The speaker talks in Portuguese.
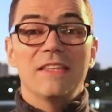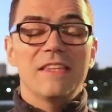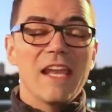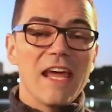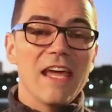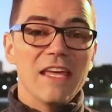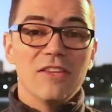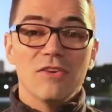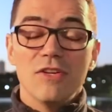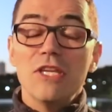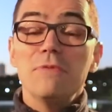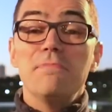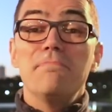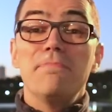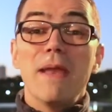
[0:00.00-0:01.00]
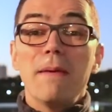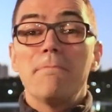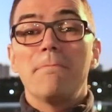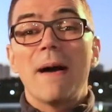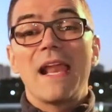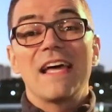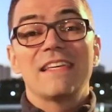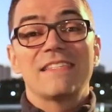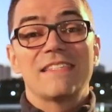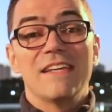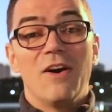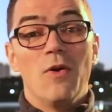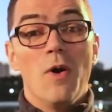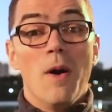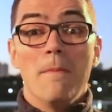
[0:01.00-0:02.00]
treino e
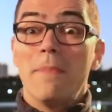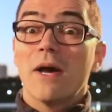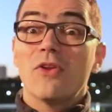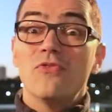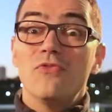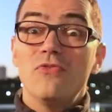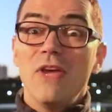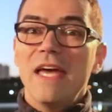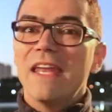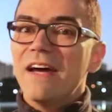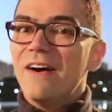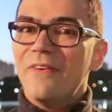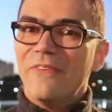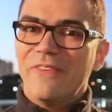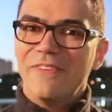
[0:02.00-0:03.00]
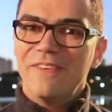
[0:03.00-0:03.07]
preparação para o verão.